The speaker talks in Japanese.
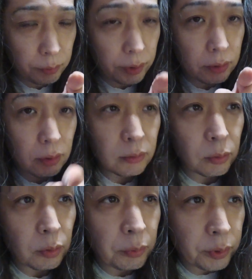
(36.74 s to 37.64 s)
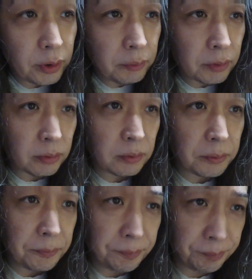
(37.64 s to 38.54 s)
皆さんと共にいます
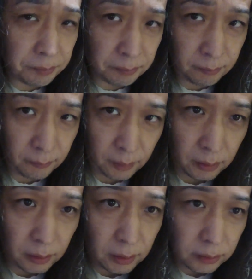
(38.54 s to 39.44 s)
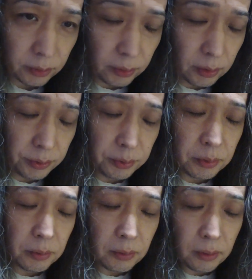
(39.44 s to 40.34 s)
よ世界
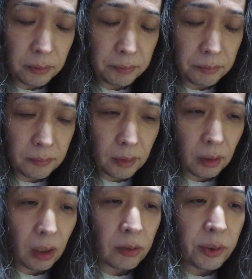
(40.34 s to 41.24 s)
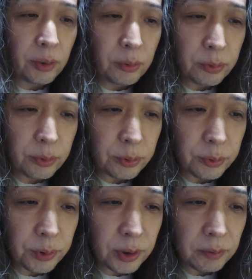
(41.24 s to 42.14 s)
中のねあらゆる
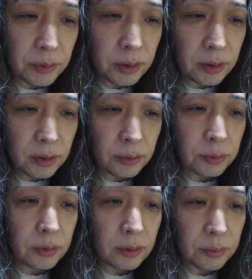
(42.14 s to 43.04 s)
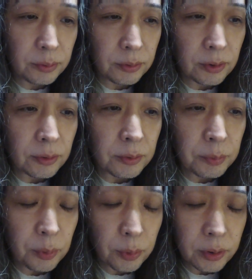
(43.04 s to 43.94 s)
苦しみに暮れる絶
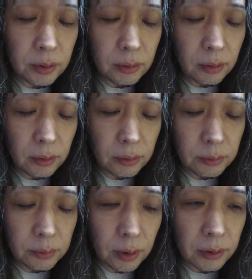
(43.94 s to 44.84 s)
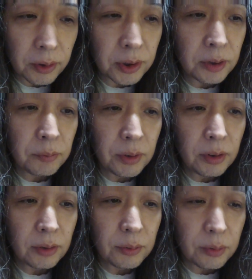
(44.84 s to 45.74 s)
望している悲しみ
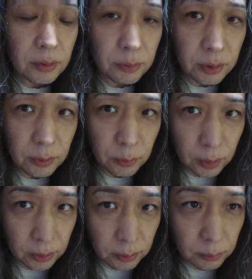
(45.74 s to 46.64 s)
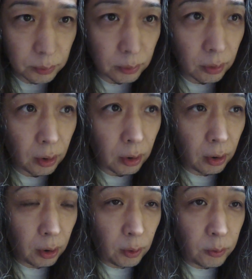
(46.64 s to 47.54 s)
に暮れる人たちの
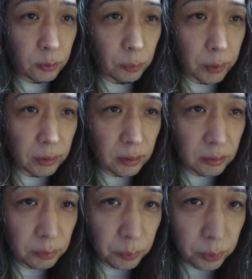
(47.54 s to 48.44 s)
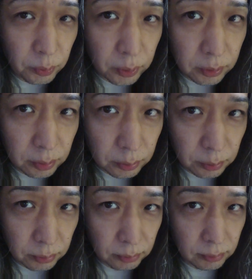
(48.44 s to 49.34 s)
そばにいつも寄り
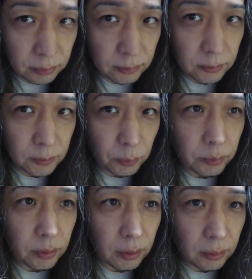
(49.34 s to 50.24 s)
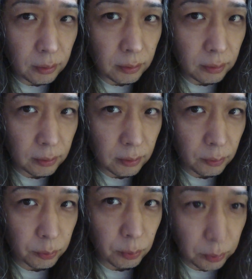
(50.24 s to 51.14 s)
添うそんな
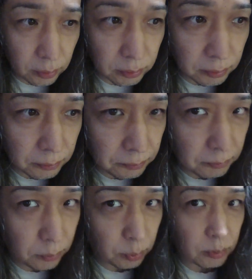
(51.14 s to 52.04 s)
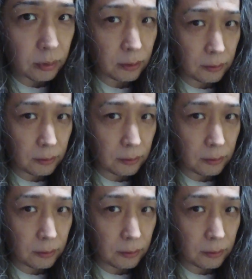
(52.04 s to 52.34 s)
男ですというこ